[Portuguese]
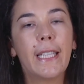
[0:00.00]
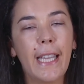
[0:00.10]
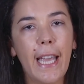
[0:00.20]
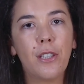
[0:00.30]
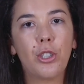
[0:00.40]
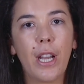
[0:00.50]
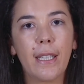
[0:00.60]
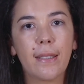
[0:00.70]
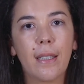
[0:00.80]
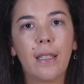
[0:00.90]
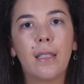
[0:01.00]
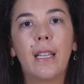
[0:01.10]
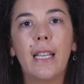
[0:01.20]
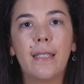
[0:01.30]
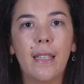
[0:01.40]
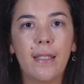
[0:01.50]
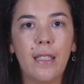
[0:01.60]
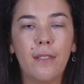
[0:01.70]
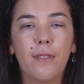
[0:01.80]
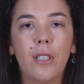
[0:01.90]
que é a ingesta
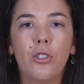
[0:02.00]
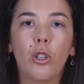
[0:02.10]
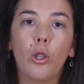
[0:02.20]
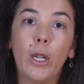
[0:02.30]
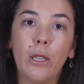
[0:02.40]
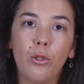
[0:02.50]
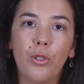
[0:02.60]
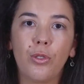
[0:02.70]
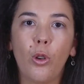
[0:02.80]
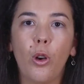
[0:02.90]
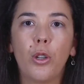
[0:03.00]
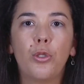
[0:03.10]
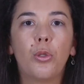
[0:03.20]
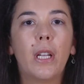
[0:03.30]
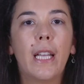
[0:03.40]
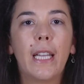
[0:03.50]
excessiva de cloreto de sódio,